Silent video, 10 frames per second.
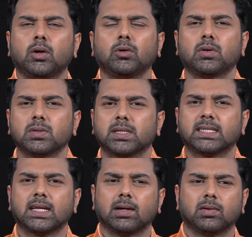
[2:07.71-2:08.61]
டூ தௌசண்ட்
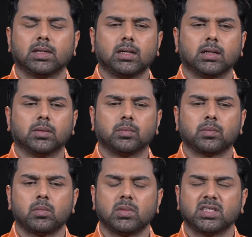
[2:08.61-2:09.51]
சிக்ஸில் வந்து
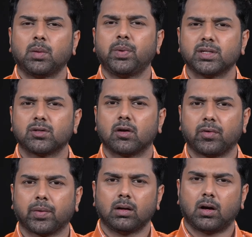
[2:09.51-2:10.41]
சாம்பியன்ஸ் ட்ராஃபி
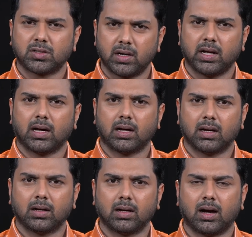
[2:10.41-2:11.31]
ஆஸ்திரேலியா
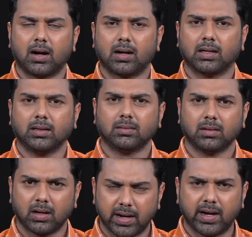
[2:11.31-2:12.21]
ஆடுறாங்க
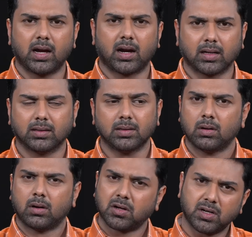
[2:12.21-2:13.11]
இந்தியாவில் நடக்குது
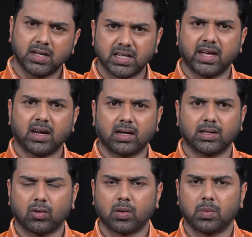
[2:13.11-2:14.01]
ஆஸ்திரேலியா ஜெயிக்கிறாங்க அந்த
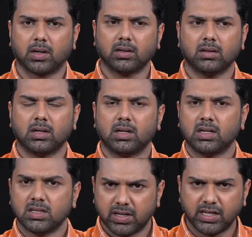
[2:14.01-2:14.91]
டோர்னமெண்ட்டை
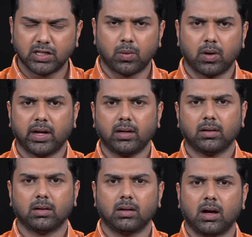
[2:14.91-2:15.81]
ஜெயித்த உடனே
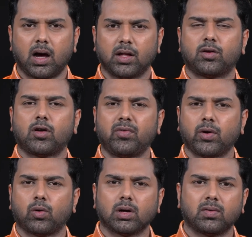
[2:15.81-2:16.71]
அந்த ட்ராஃபி
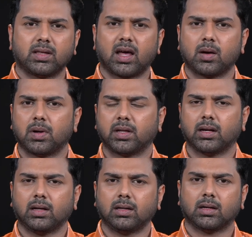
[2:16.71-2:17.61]
கொடுக்க வர்றது யாருன்னு பார்த்தீங்கன்னா